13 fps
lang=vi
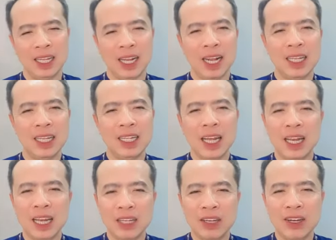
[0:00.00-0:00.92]
Tất cả thiên
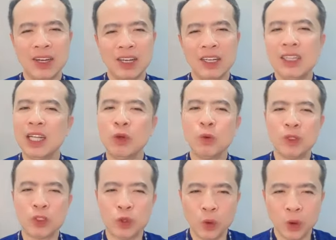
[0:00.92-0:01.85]
thần là những người đưa tin
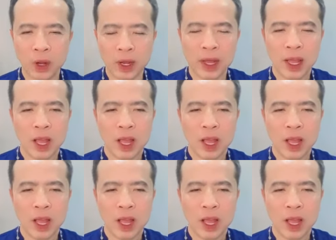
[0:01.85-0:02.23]
của Chúa,